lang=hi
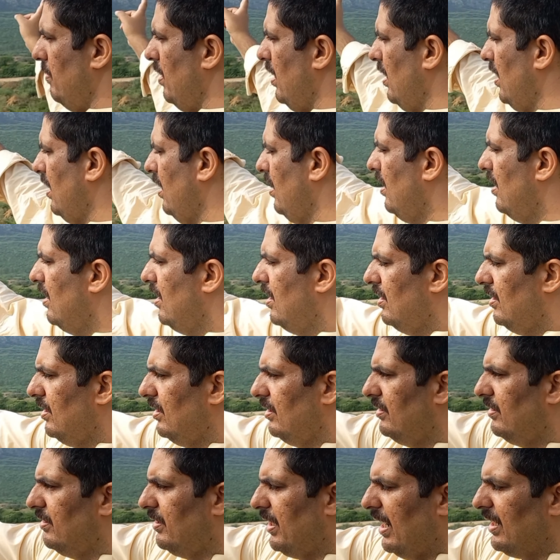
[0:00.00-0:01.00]
मेरे
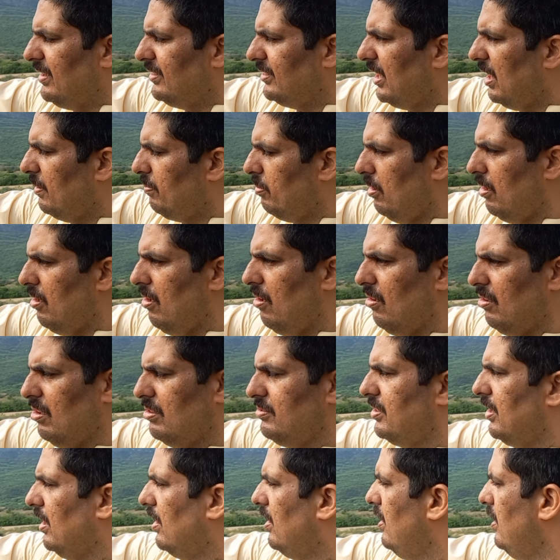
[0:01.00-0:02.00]
राइट साइड पर लाहौर और
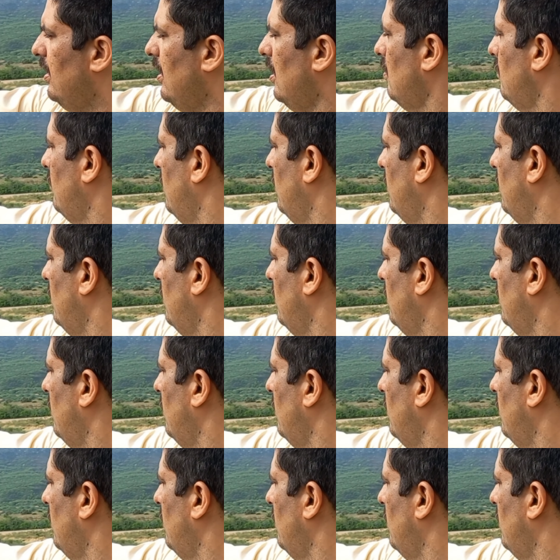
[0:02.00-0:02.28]
चक्री और